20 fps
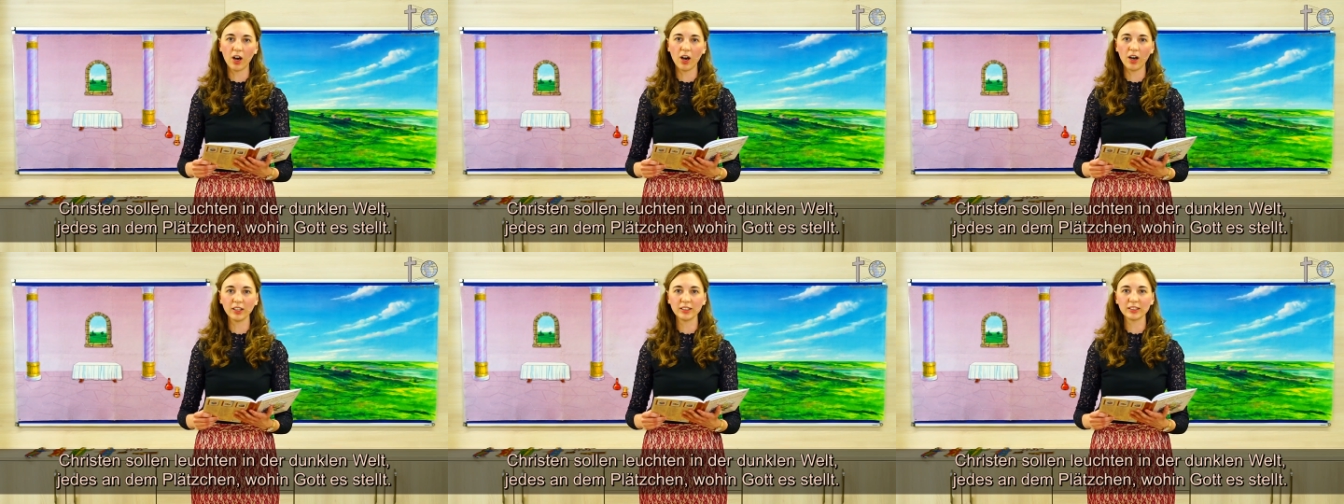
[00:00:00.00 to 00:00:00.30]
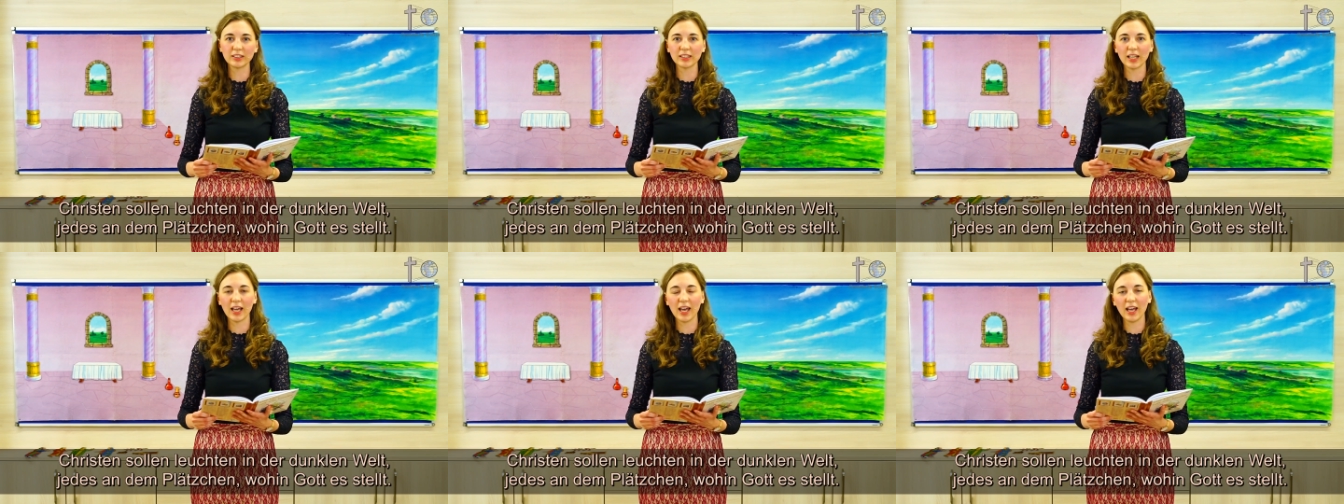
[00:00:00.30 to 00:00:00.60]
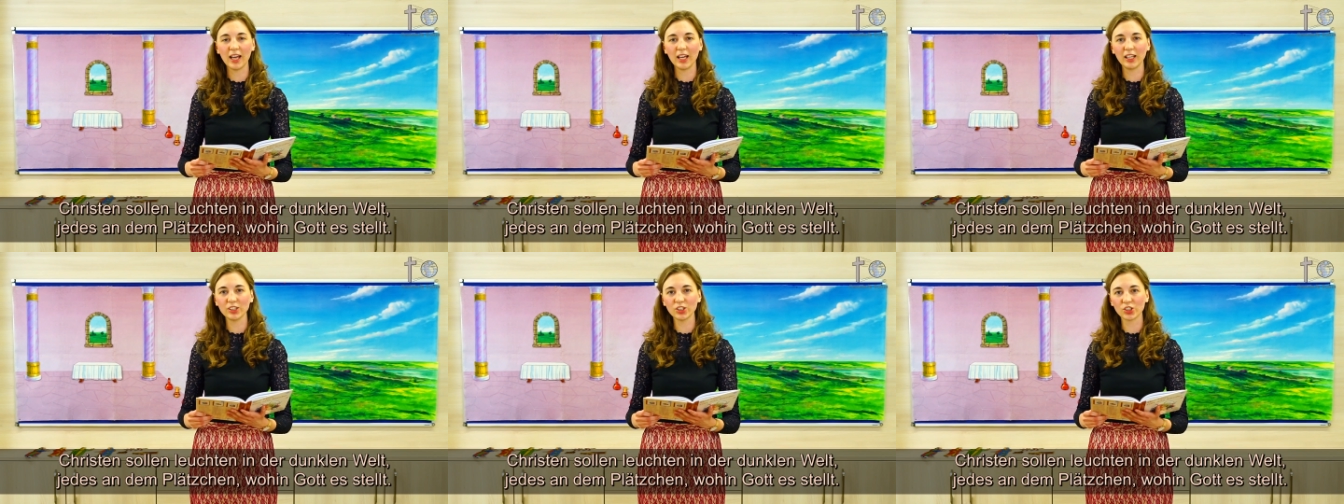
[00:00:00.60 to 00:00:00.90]
Gott
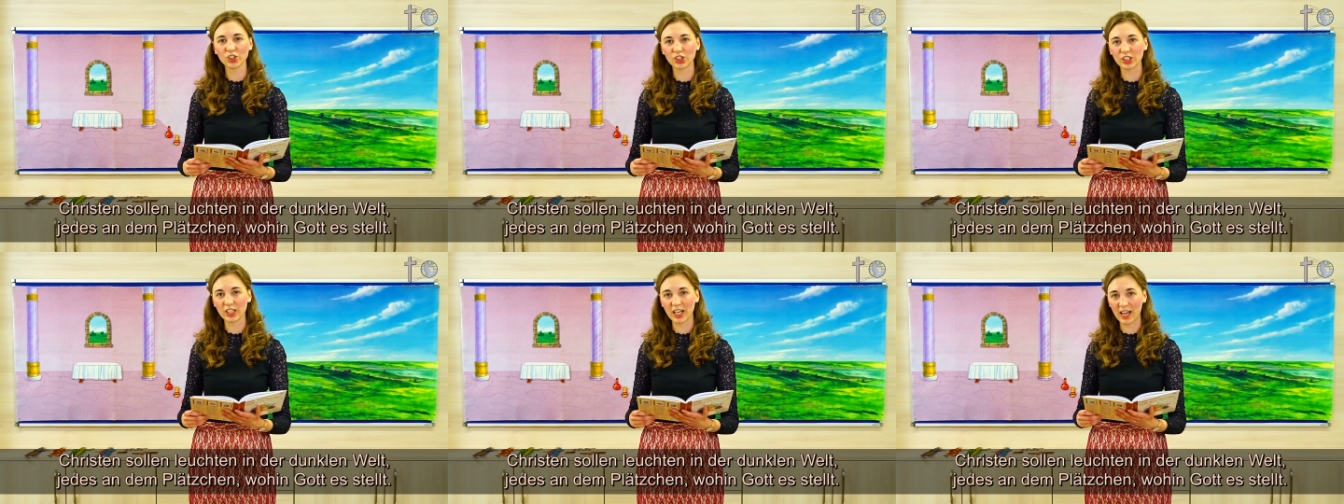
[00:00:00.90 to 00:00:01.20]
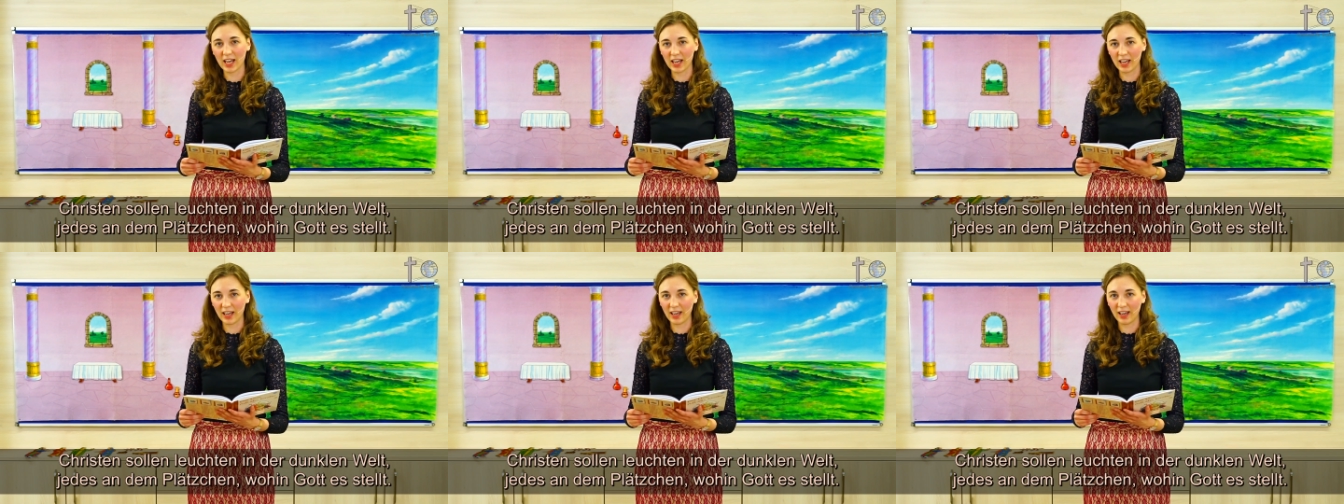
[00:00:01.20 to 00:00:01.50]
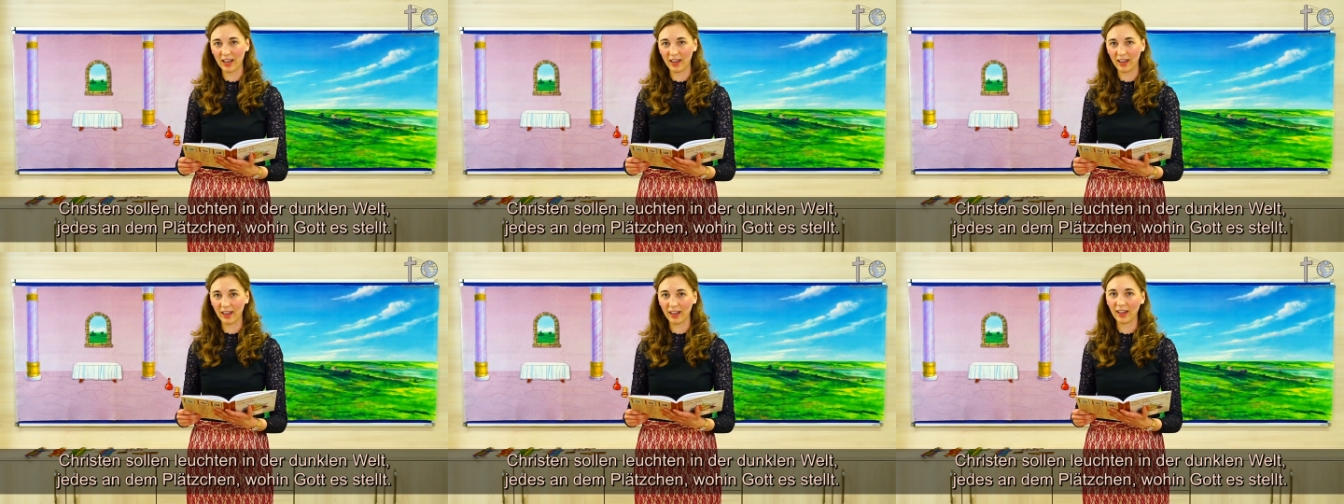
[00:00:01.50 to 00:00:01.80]
es
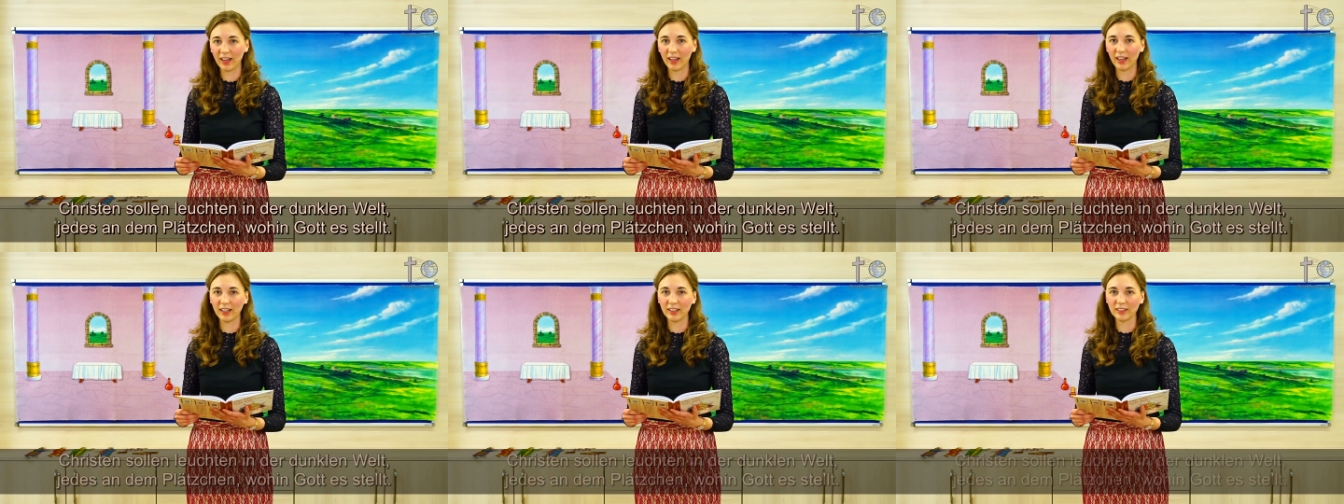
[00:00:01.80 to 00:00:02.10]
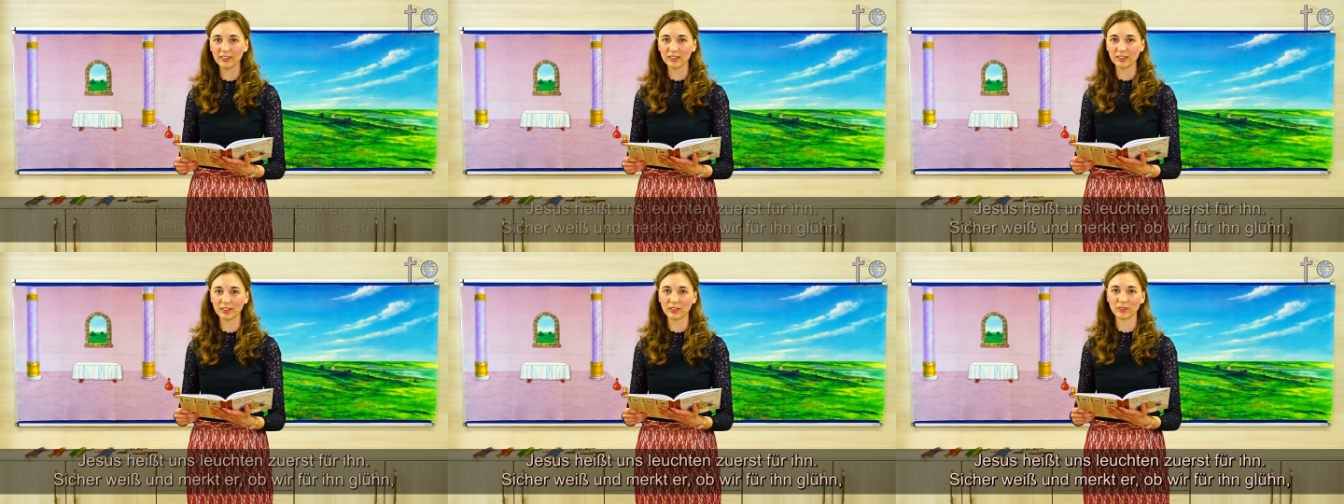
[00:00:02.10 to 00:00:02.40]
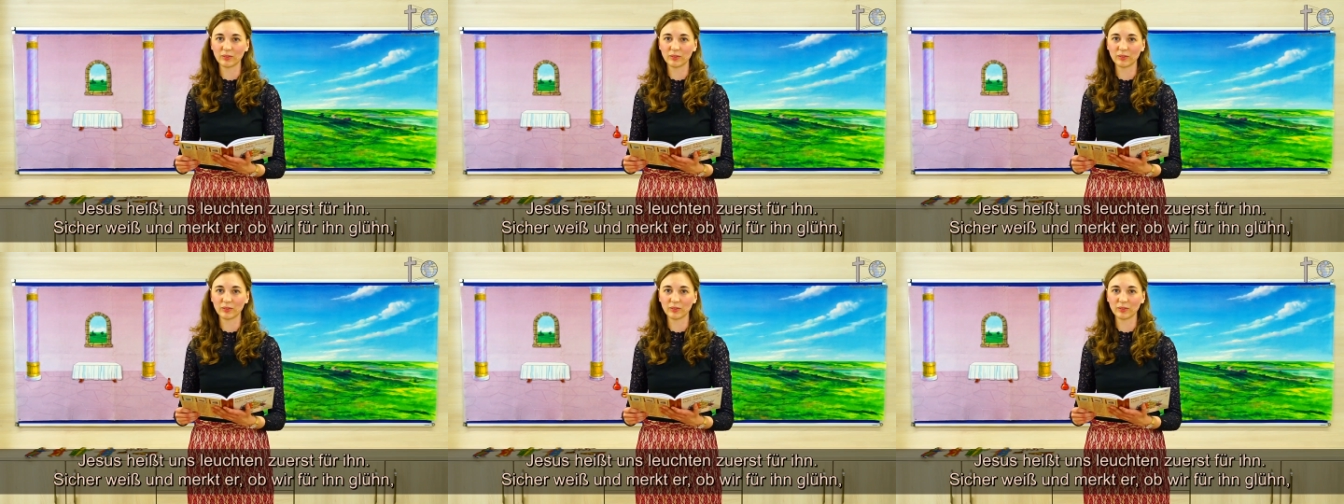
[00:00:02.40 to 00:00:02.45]
stellt.